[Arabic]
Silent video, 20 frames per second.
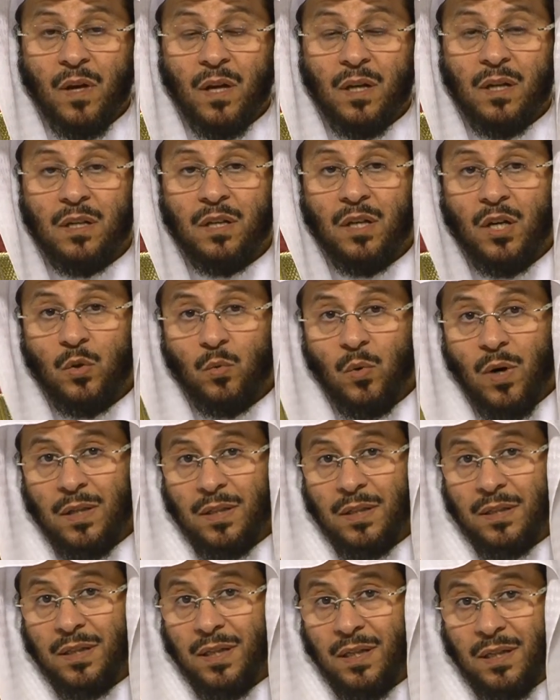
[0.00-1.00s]

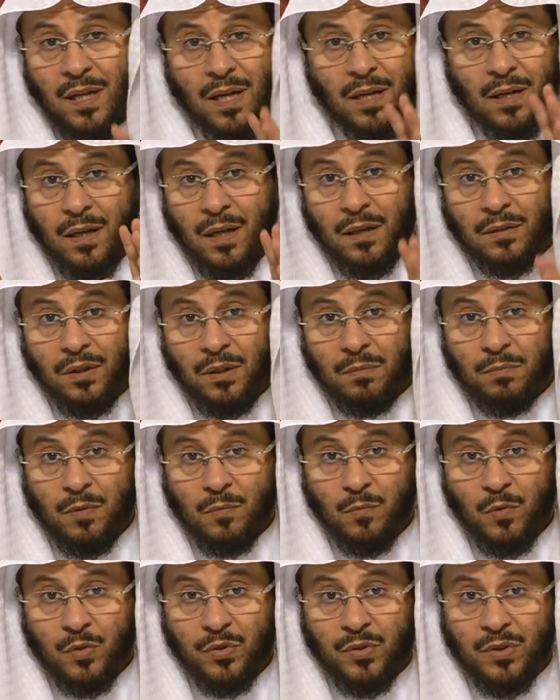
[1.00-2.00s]
للوالدين لا ينقطع
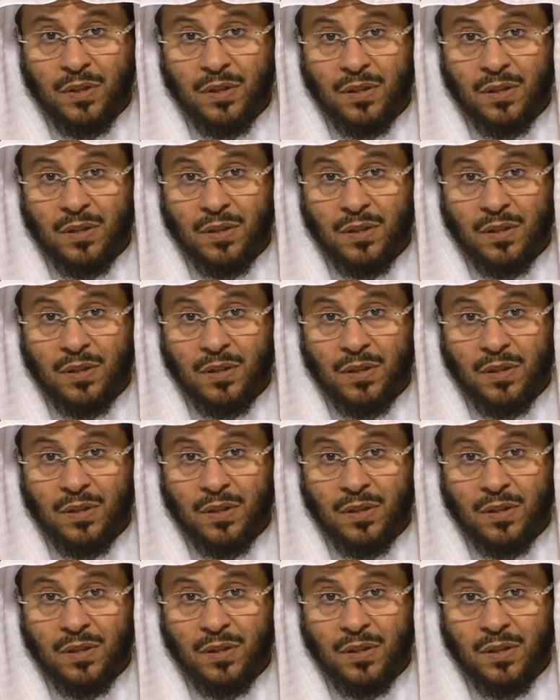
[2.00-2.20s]
بالموت